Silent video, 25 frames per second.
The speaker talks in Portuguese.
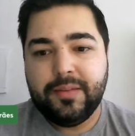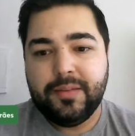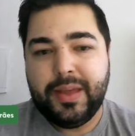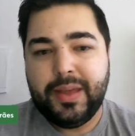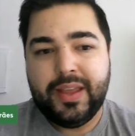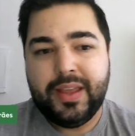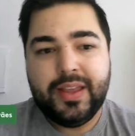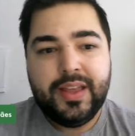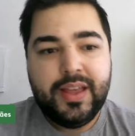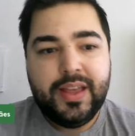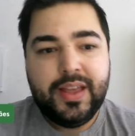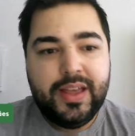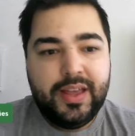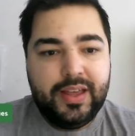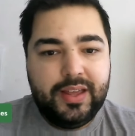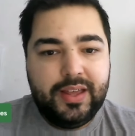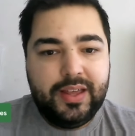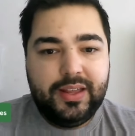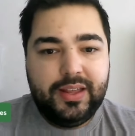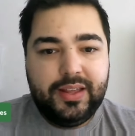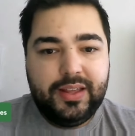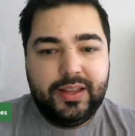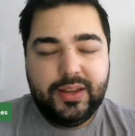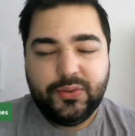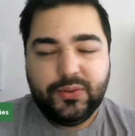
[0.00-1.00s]
Bem,
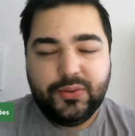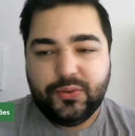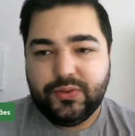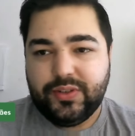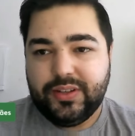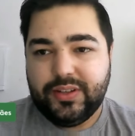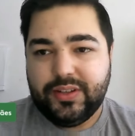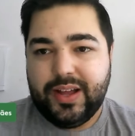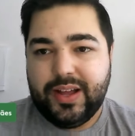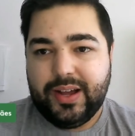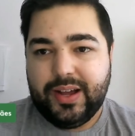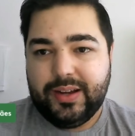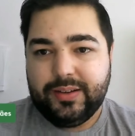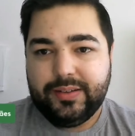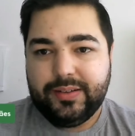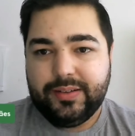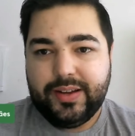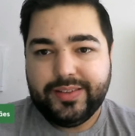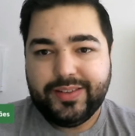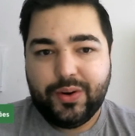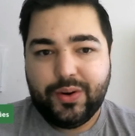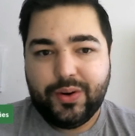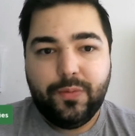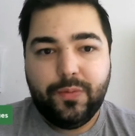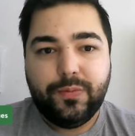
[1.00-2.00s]
isso se dá,
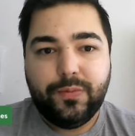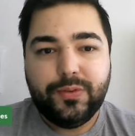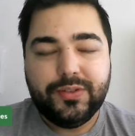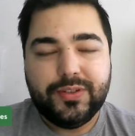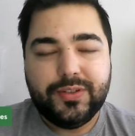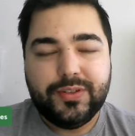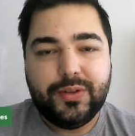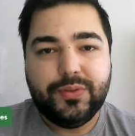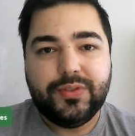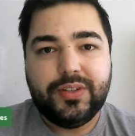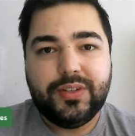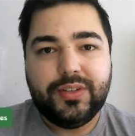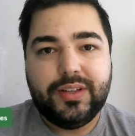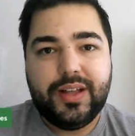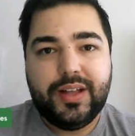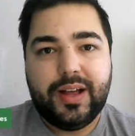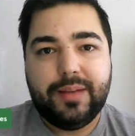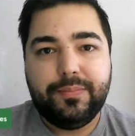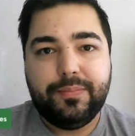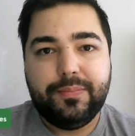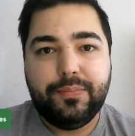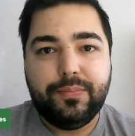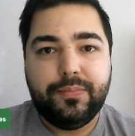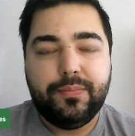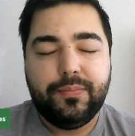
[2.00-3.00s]
essa confusão se
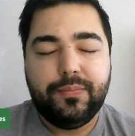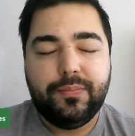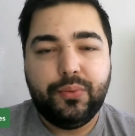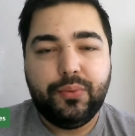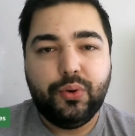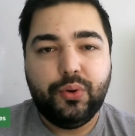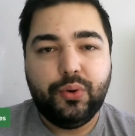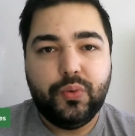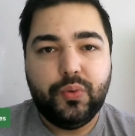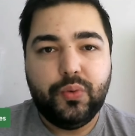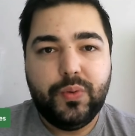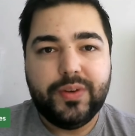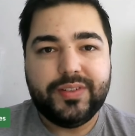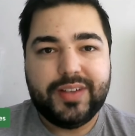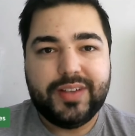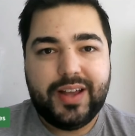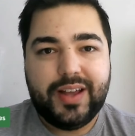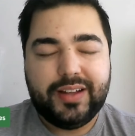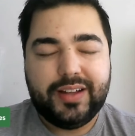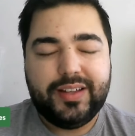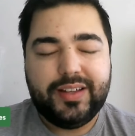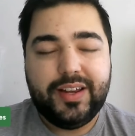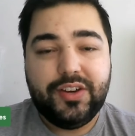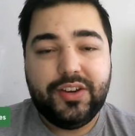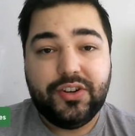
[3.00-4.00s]
dá por duas
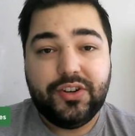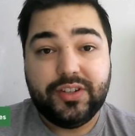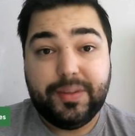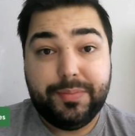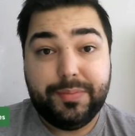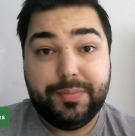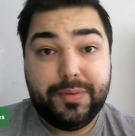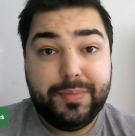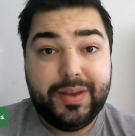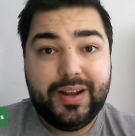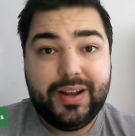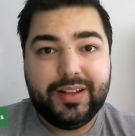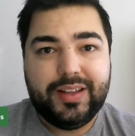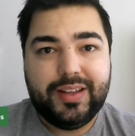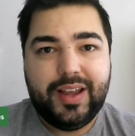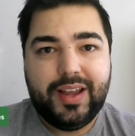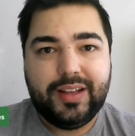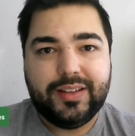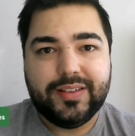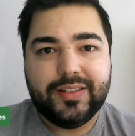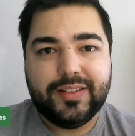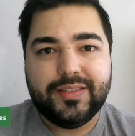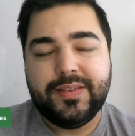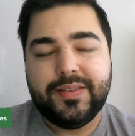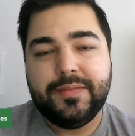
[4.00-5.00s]
características. A primeira
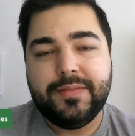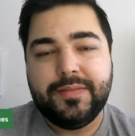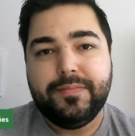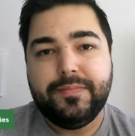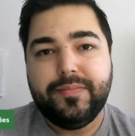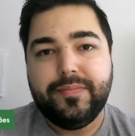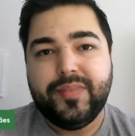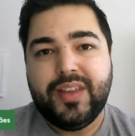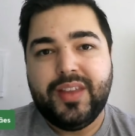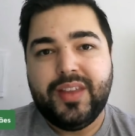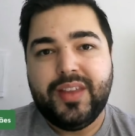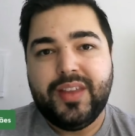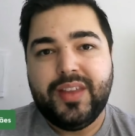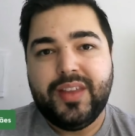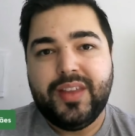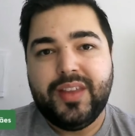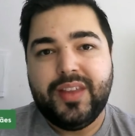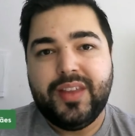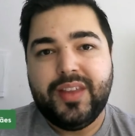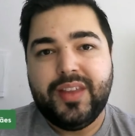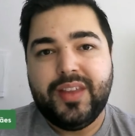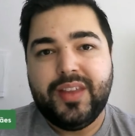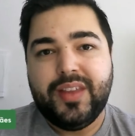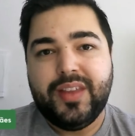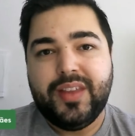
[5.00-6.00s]
delas é
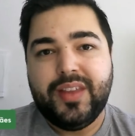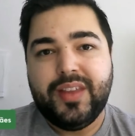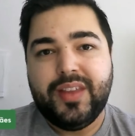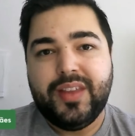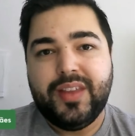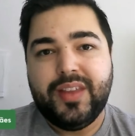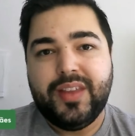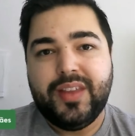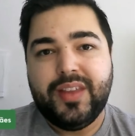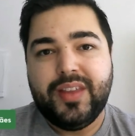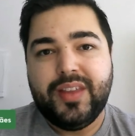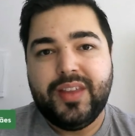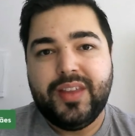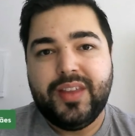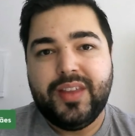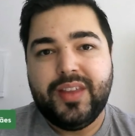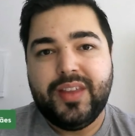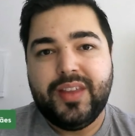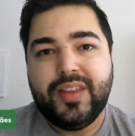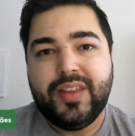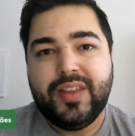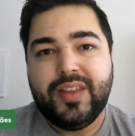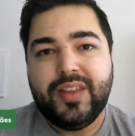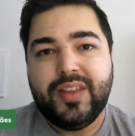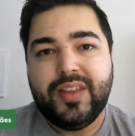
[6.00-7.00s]
que nem todo
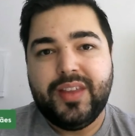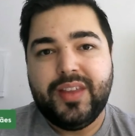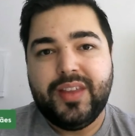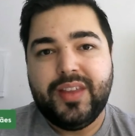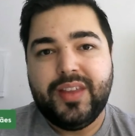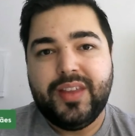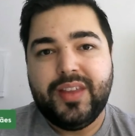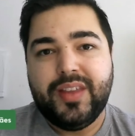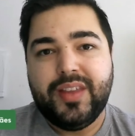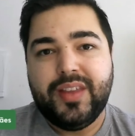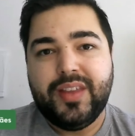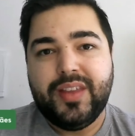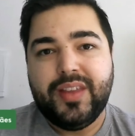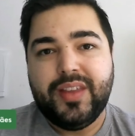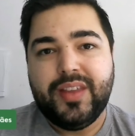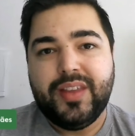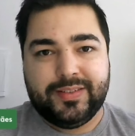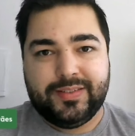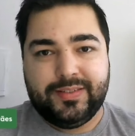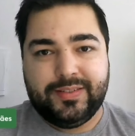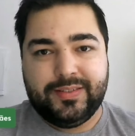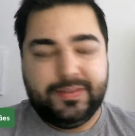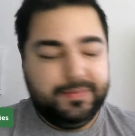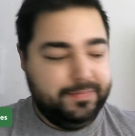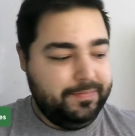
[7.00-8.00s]
comportamento que a pessoa
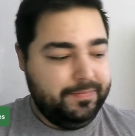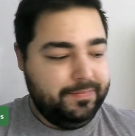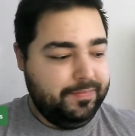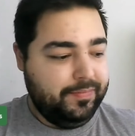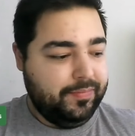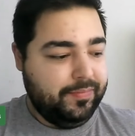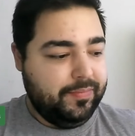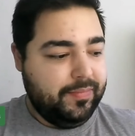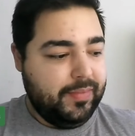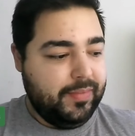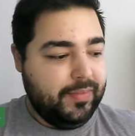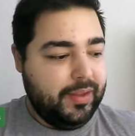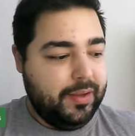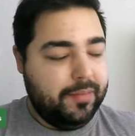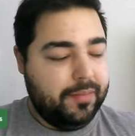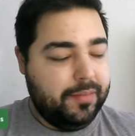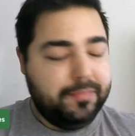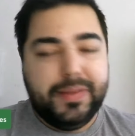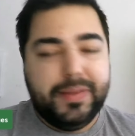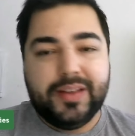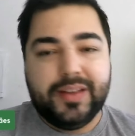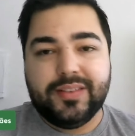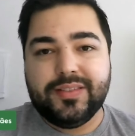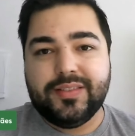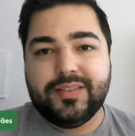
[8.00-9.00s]
faz
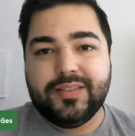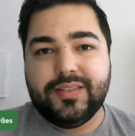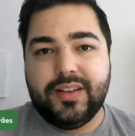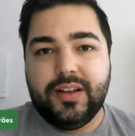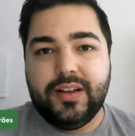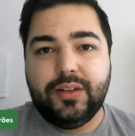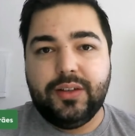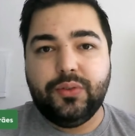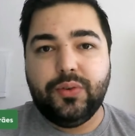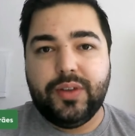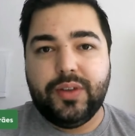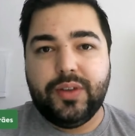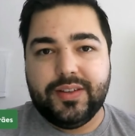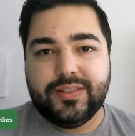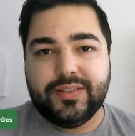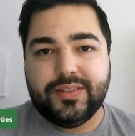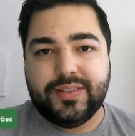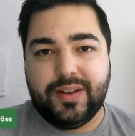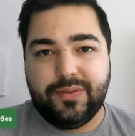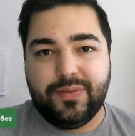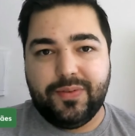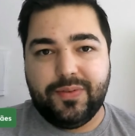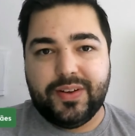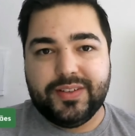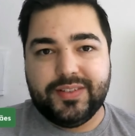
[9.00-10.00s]
pensando que
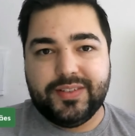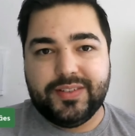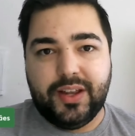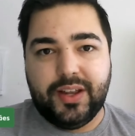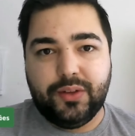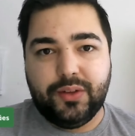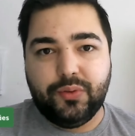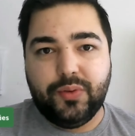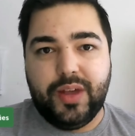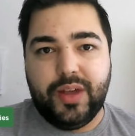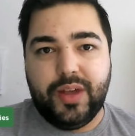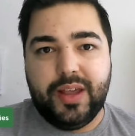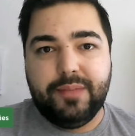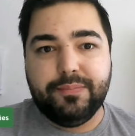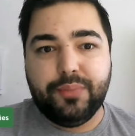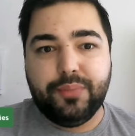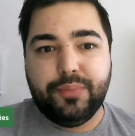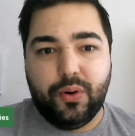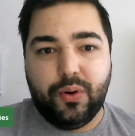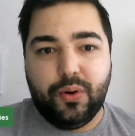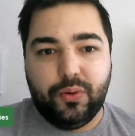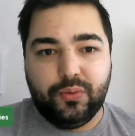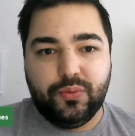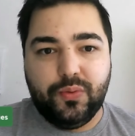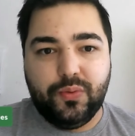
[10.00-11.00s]
está fazendo em
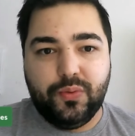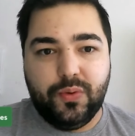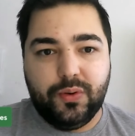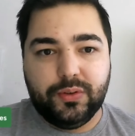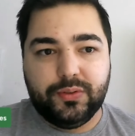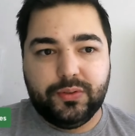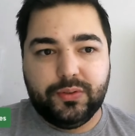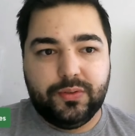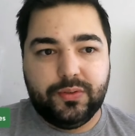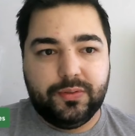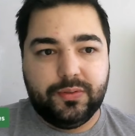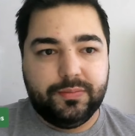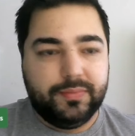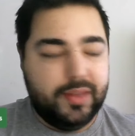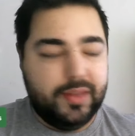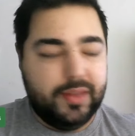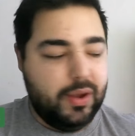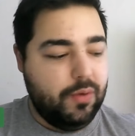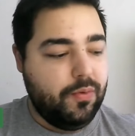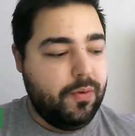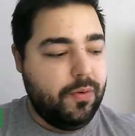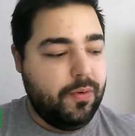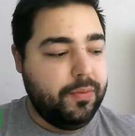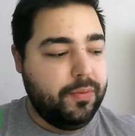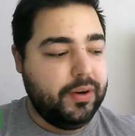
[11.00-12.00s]
prol do outro é
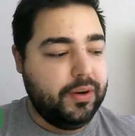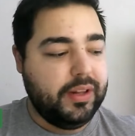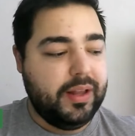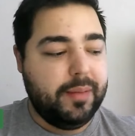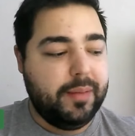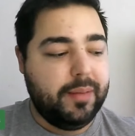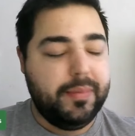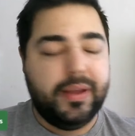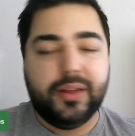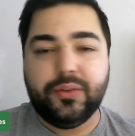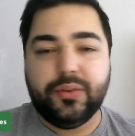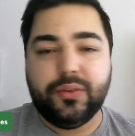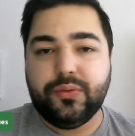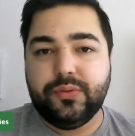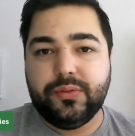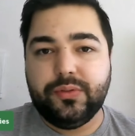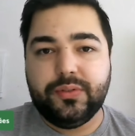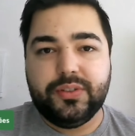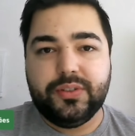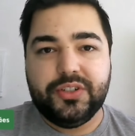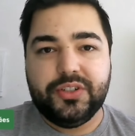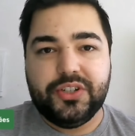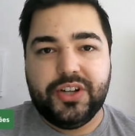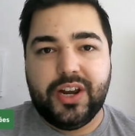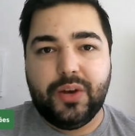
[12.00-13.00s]
um comportamento
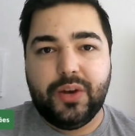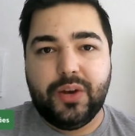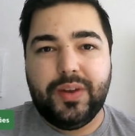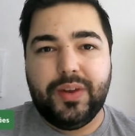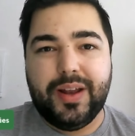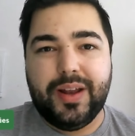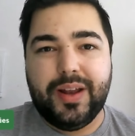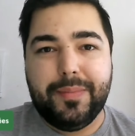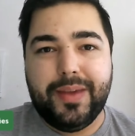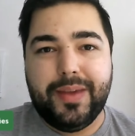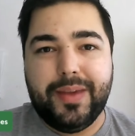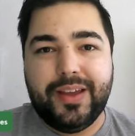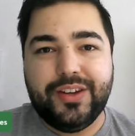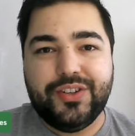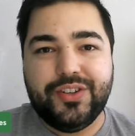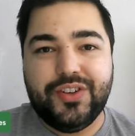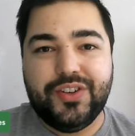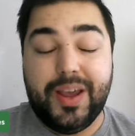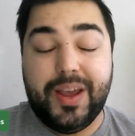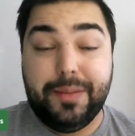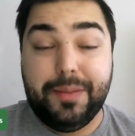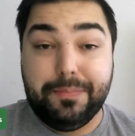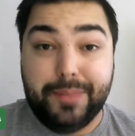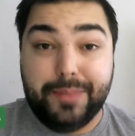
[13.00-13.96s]
genuinamente